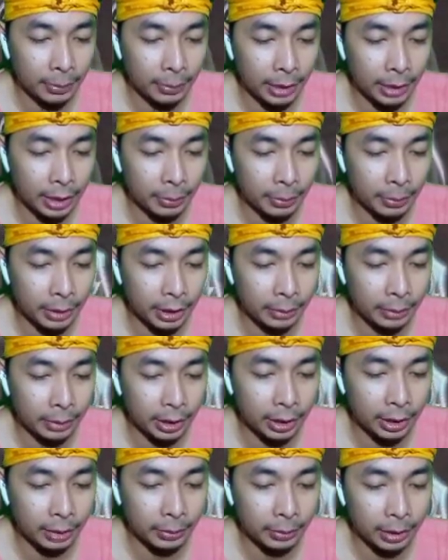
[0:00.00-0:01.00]
parah parah
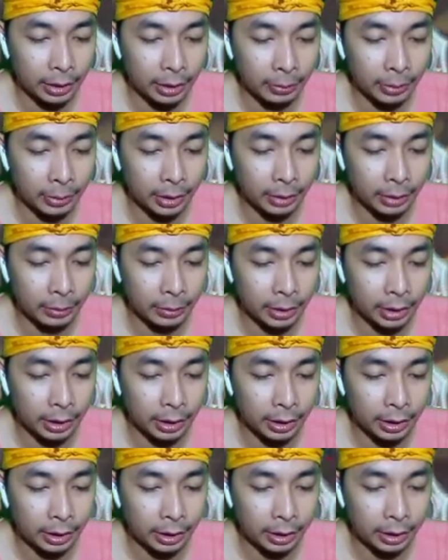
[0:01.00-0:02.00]
parah parah parah parah
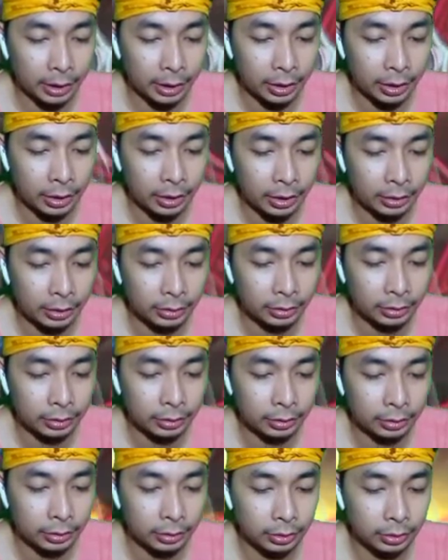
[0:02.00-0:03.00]

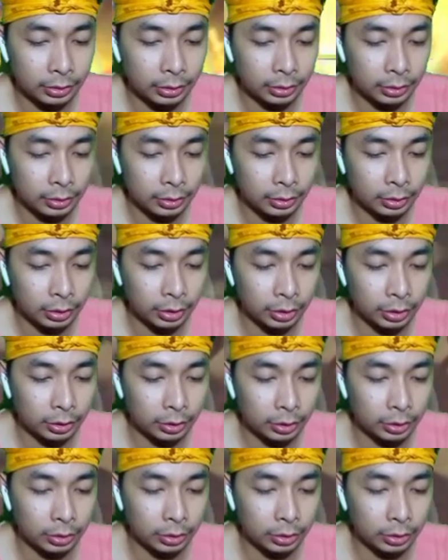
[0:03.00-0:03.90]
uh, oh yo